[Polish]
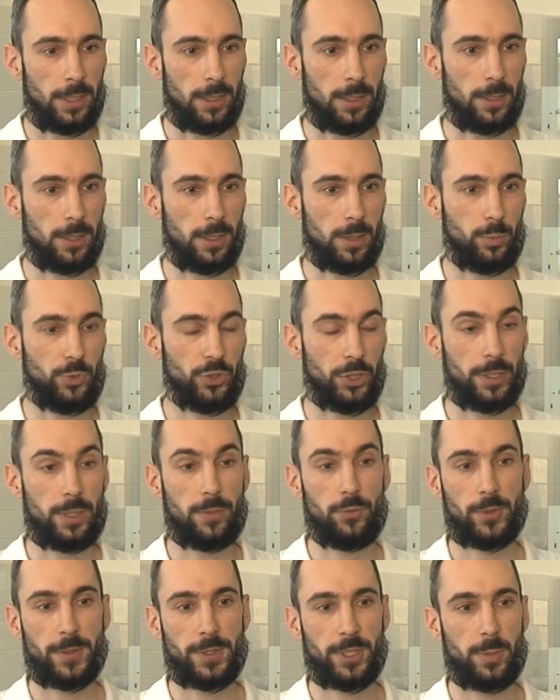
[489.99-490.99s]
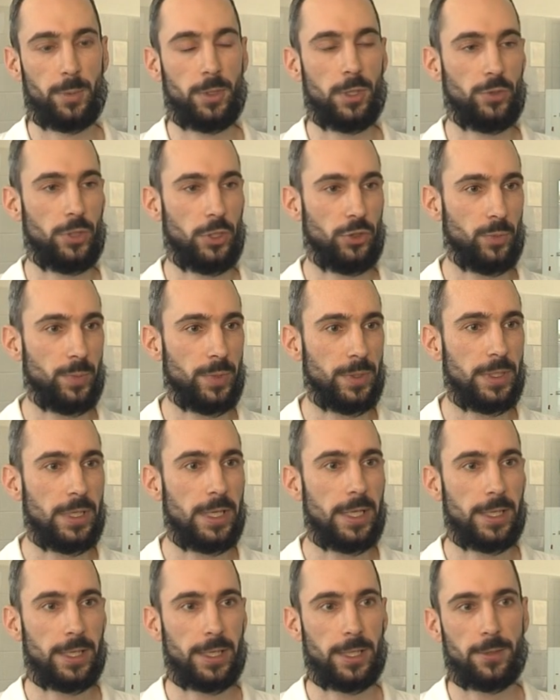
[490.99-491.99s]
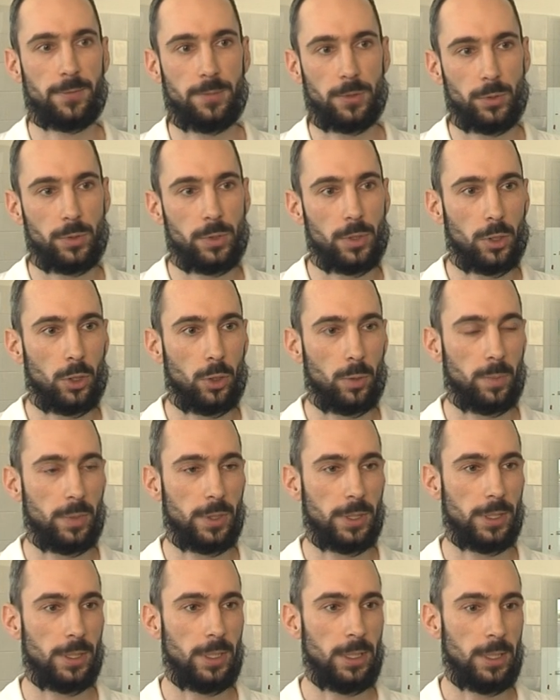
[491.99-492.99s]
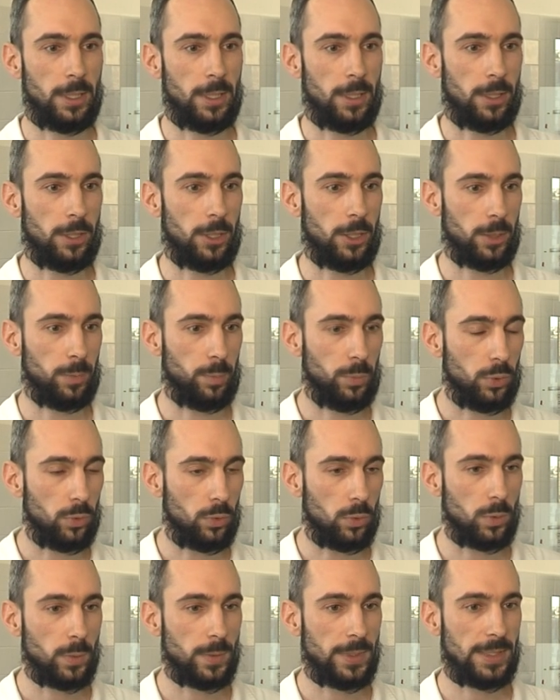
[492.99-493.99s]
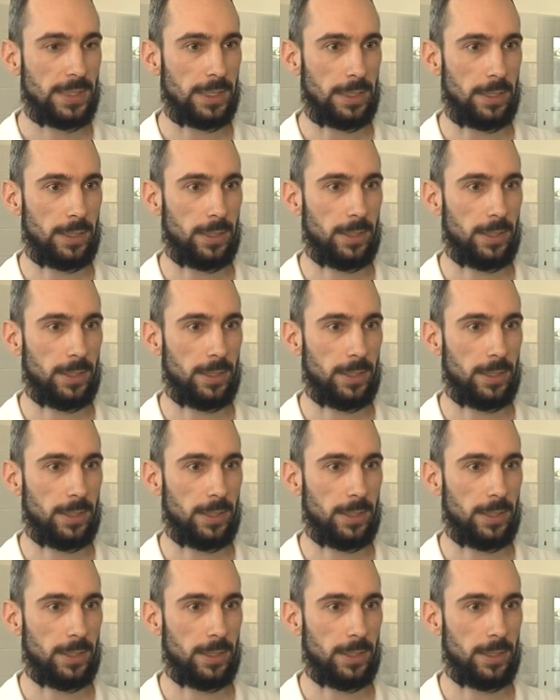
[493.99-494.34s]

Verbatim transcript: e, przede wszystkim chociażby nerek, wątroby, płuc,